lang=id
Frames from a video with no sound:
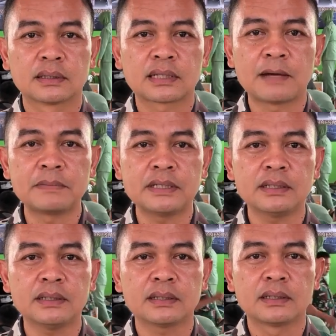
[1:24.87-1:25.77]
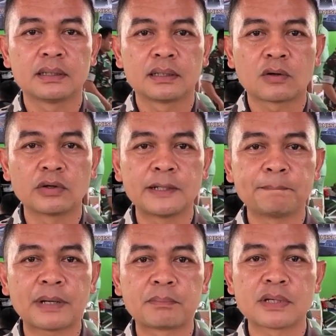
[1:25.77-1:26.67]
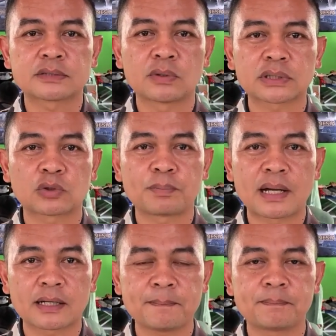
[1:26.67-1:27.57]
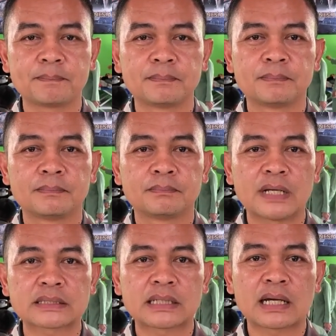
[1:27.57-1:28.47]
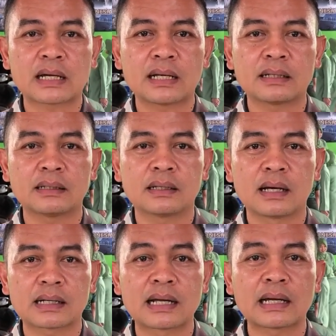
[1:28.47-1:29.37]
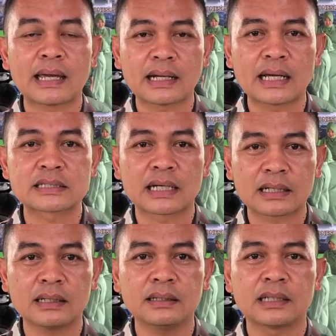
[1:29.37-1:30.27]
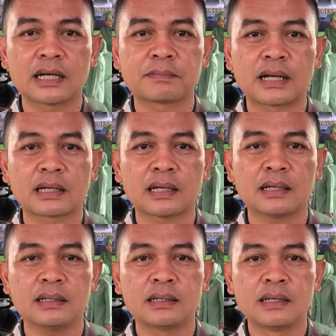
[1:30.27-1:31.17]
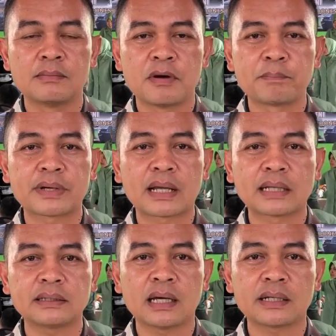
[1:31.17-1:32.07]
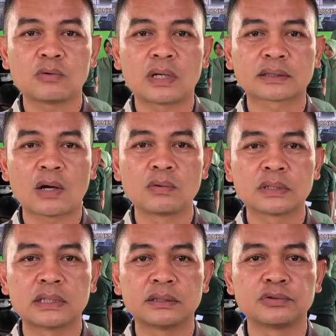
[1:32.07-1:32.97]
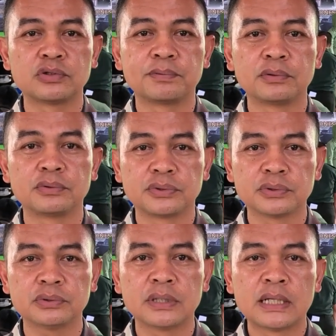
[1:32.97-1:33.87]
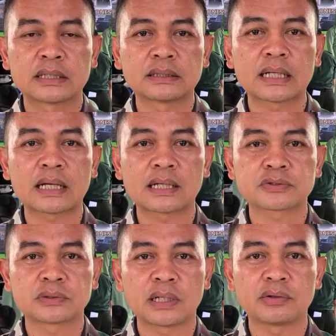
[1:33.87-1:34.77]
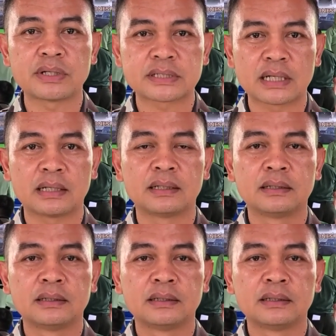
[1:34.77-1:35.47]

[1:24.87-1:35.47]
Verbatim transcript: Kami Kodim 14 Pangkep melaksanakan rangkaian acara dalam rangka memperingati hari ulang tahun ke-77 Tentara Nasional Indonesia.